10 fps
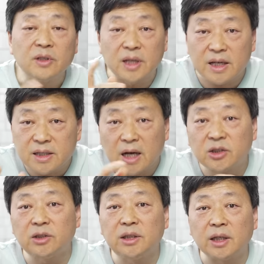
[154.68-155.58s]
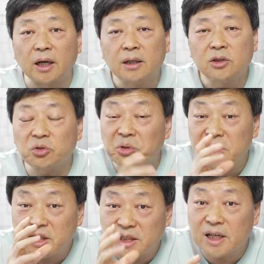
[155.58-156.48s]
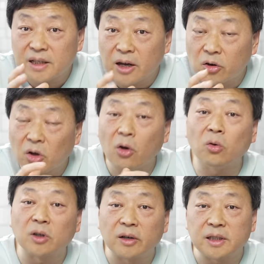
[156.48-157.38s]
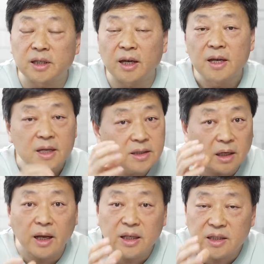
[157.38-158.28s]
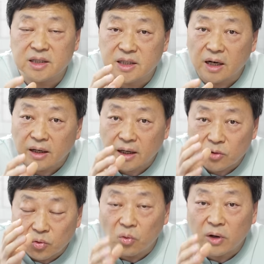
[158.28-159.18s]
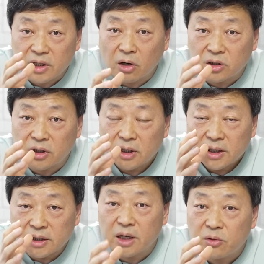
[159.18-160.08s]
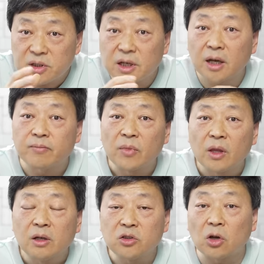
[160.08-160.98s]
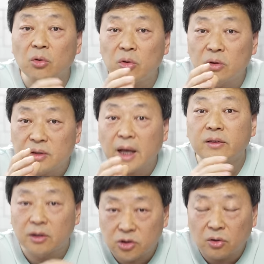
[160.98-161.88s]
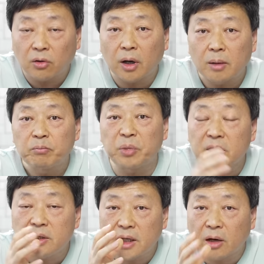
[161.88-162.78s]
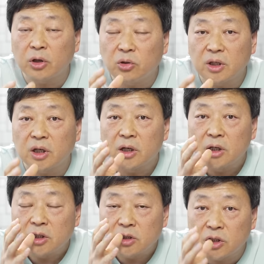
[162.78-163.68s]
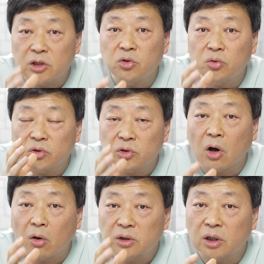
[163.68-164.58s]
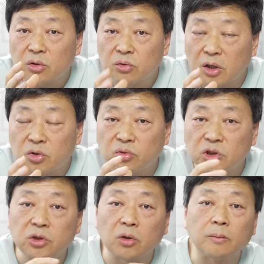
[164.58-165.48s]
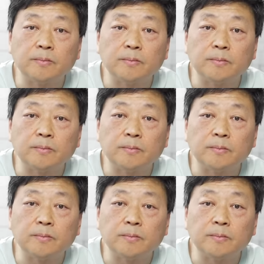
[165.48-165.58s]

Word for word: 言下之意啊，就是说你现在要是厚道一些，将来你将来如果要是也有一些遭遇难的时候啊，别人也会对你伸出道德援助之手。